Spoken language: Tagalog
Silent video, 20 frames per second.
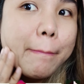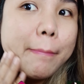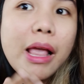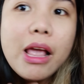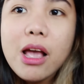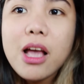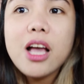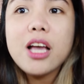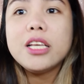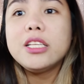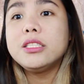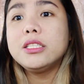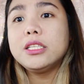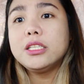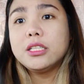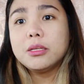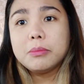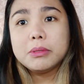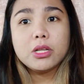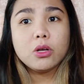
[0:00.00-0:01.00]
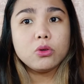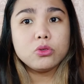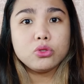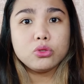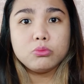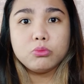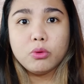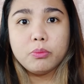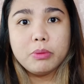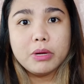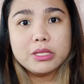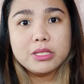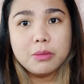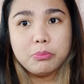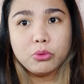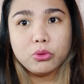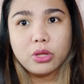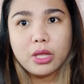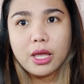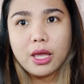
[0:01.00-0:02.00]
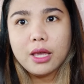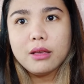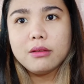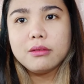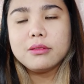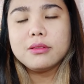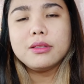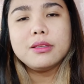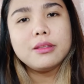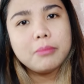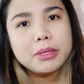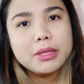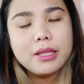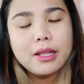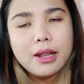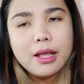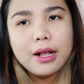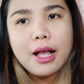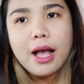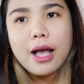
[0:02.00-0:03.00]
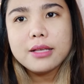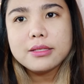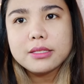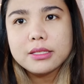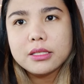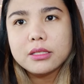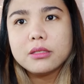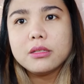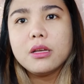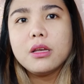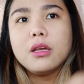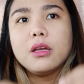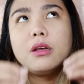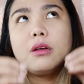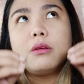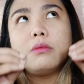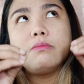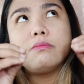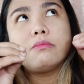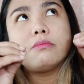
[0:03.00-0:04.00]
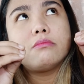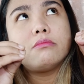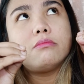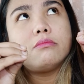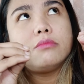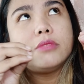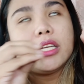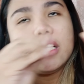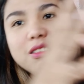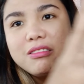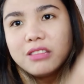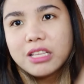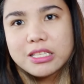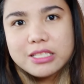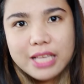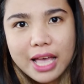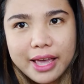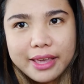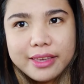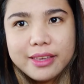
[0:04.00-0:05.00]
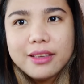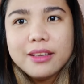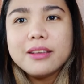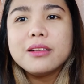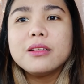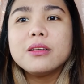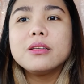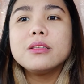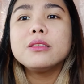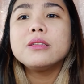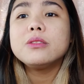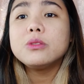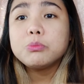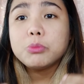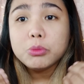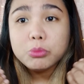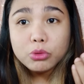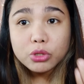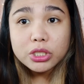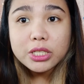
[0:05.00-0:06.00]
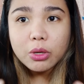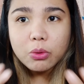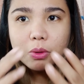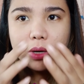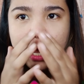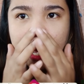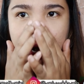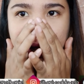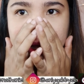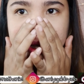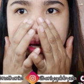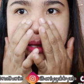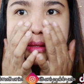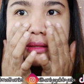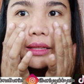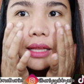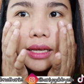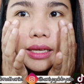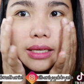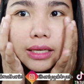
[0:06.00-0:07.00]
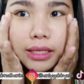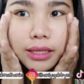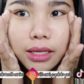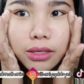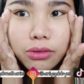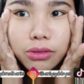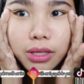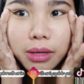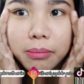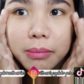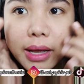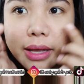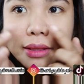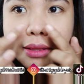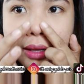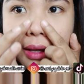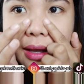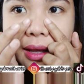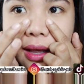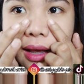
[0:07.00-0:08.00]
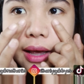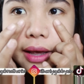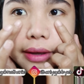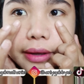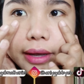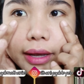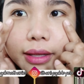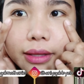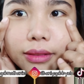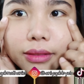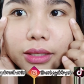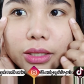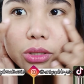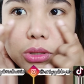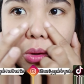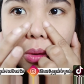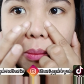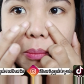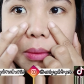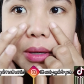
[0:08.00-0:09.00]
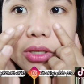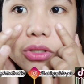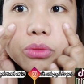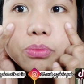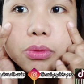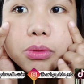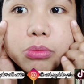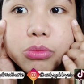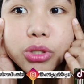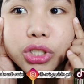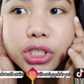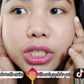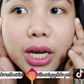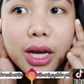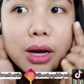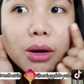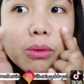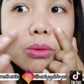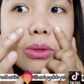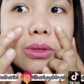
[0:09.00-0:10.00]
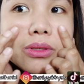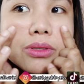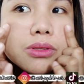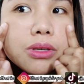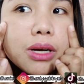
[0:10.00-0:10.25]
Uh, hindi naman ako sumobra sa puti. Hindi naman talaga as in naging tisay. Pumusyaw lang at nakikita nyo naman, ayan, dito, medyo pumusyaw yung